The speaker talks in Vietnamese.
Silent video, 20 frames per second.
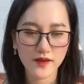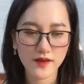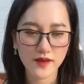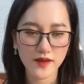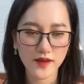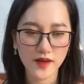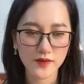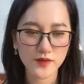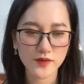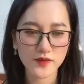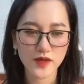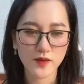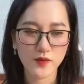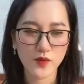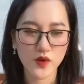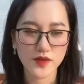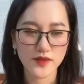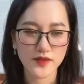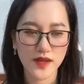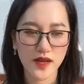Em cũng thấy
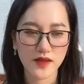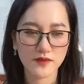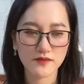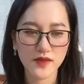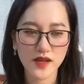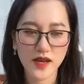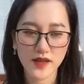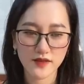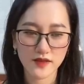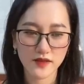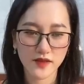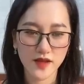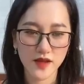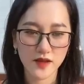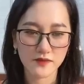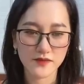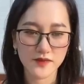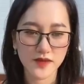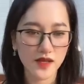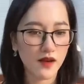buổi sáng mới là thời
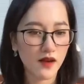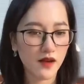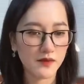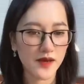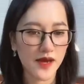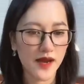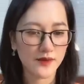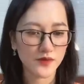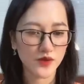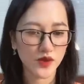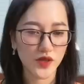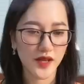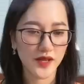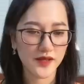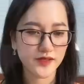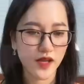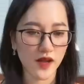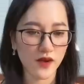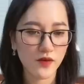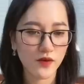điểm thích hợp để làm chuyện này
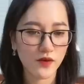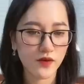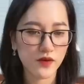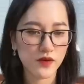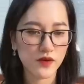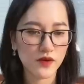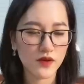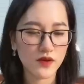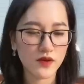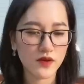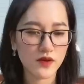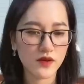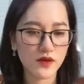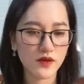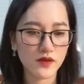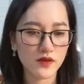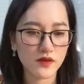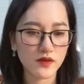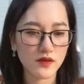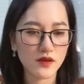sao
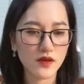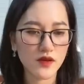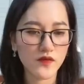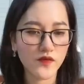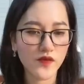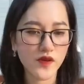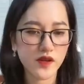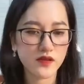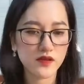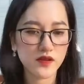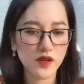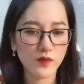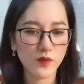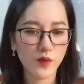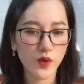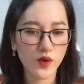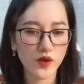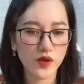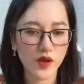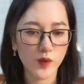Từng ngưng viên nhếch
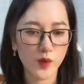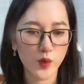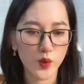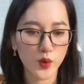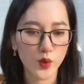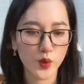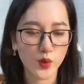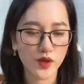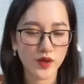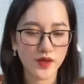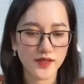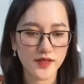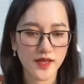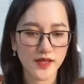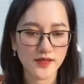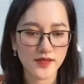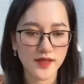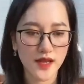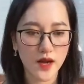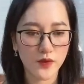môi nở một nụ cười gian
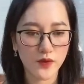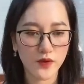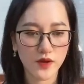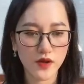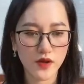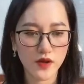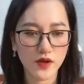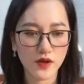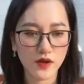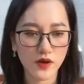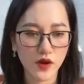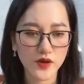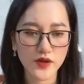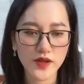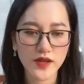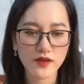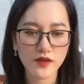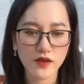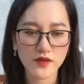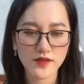xảo Ngón
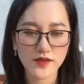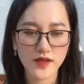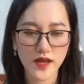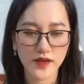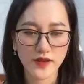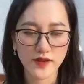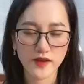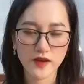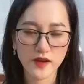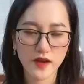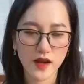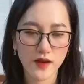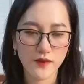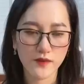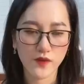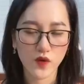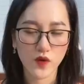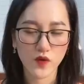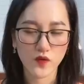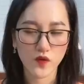tay thon dài nâng cầm
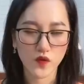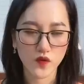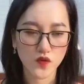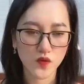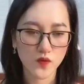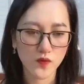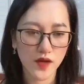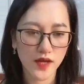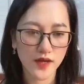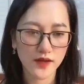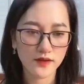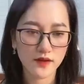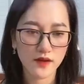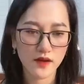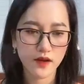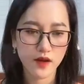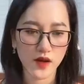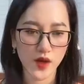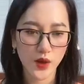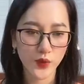của phù Dung lên
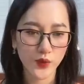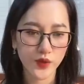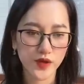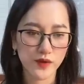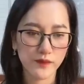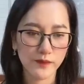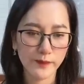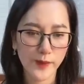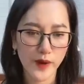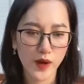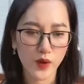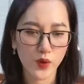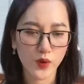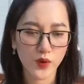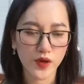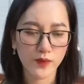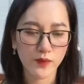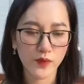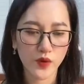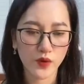Âu yếm mà hôn
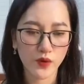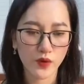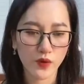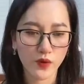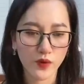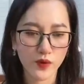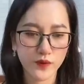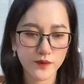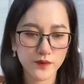lên môi cô